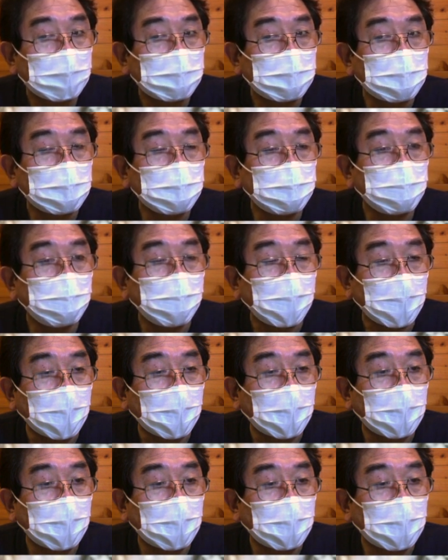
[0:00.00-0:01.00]
禁漁
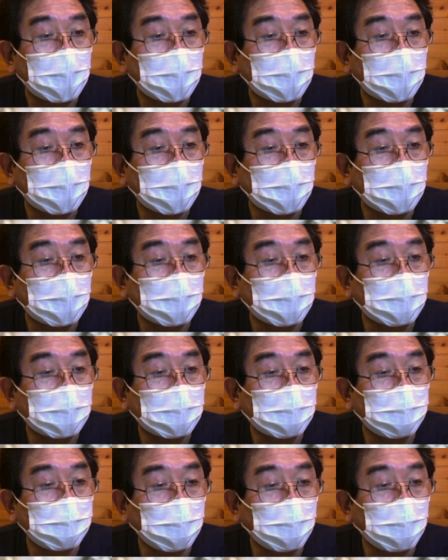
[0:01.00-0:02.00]
前
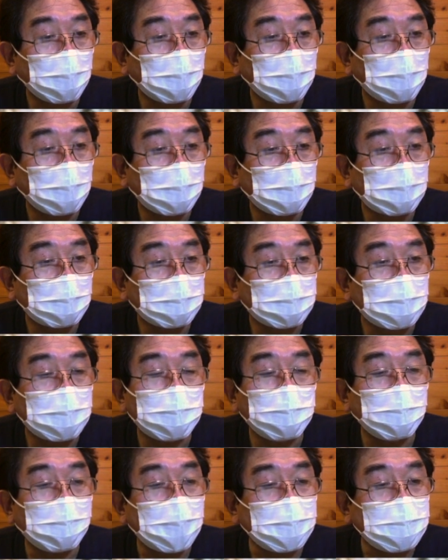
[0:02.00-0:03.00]

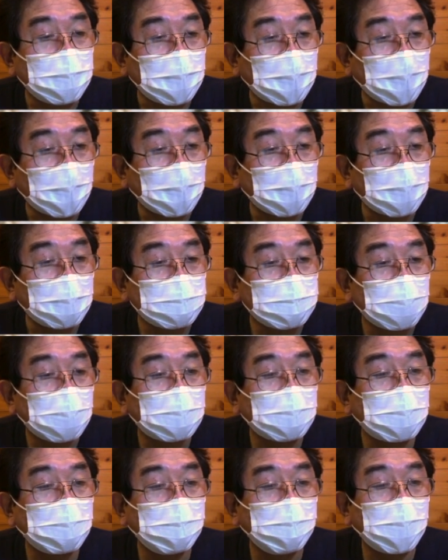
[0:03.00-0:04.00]
じゃね、
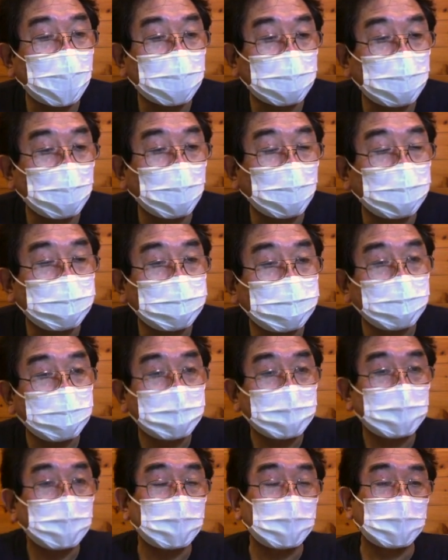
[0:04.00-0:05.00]
産卵前の
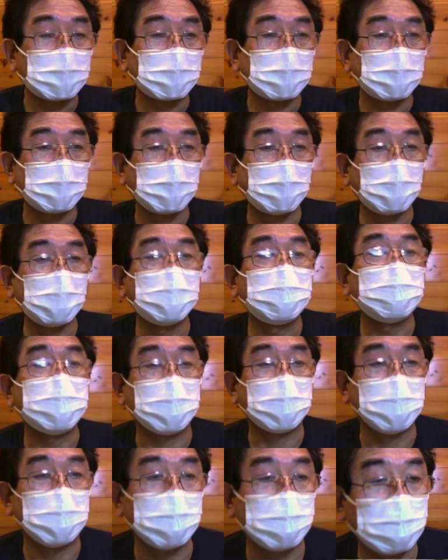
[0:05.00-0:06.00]
大食
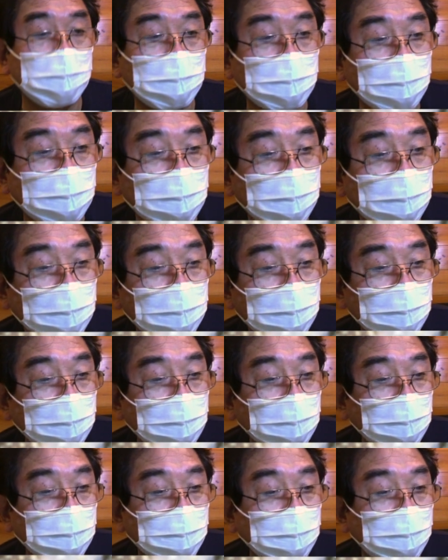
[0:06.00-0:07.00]
い、
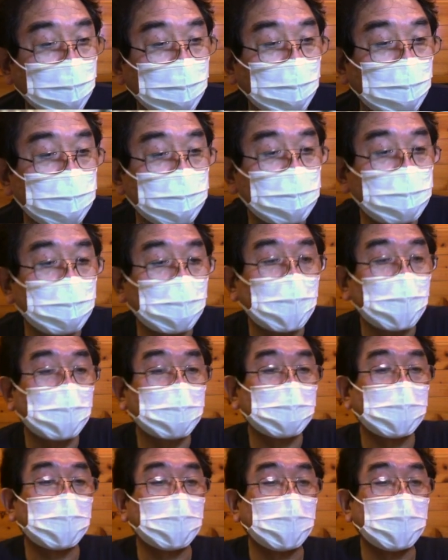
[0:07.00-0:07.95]
もしくは、